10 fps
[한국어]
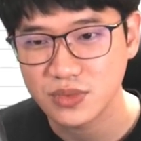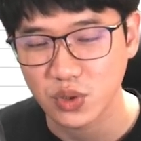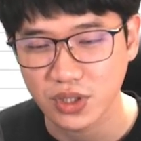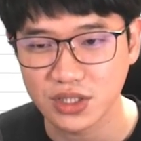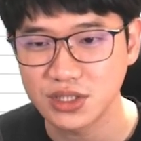
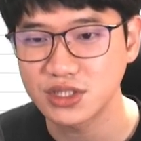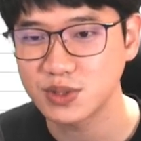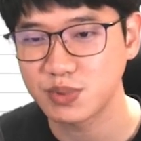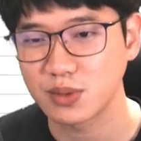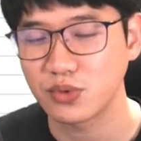저희가
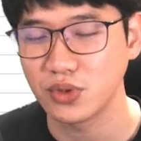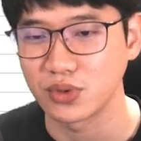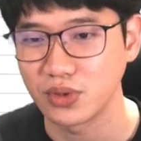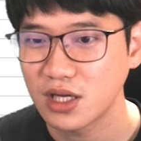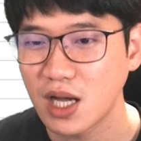실습해볼
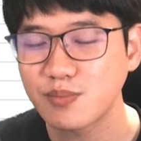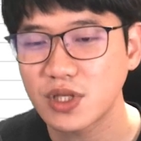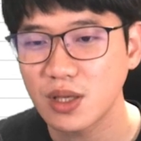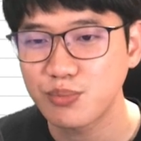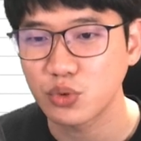
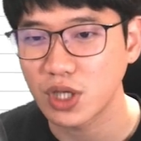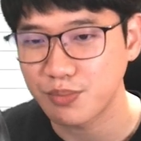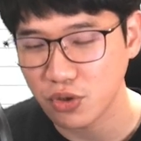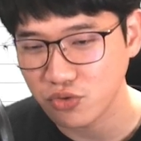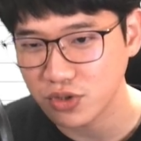합계표나
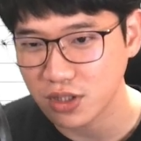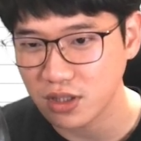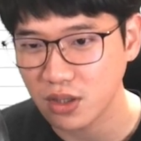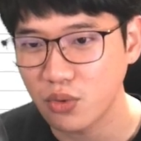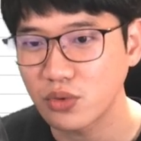
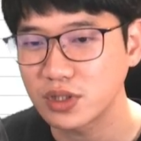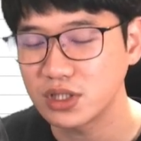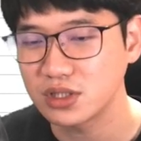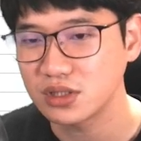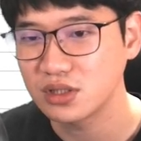평균합계
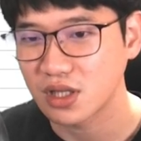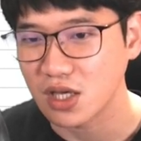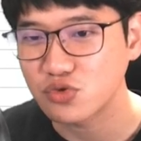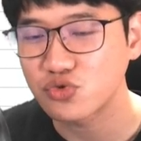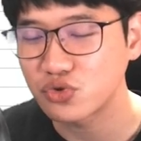혹은
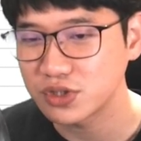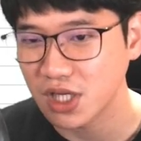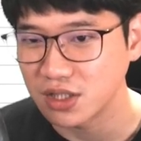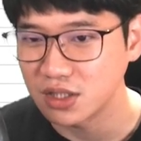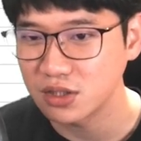개수를
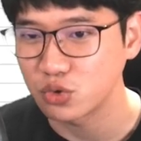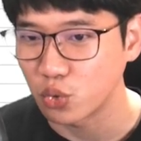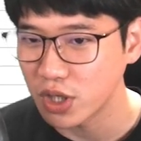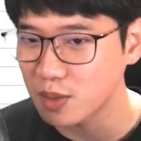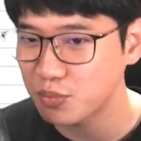세는
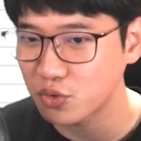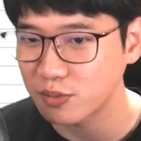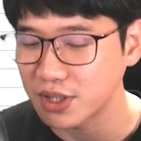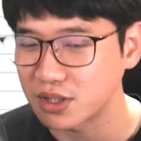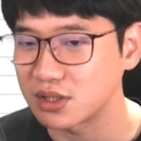요약표를
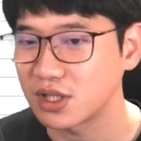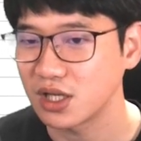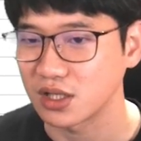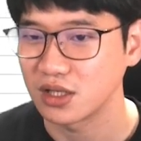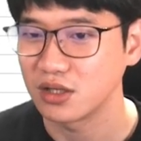만들 때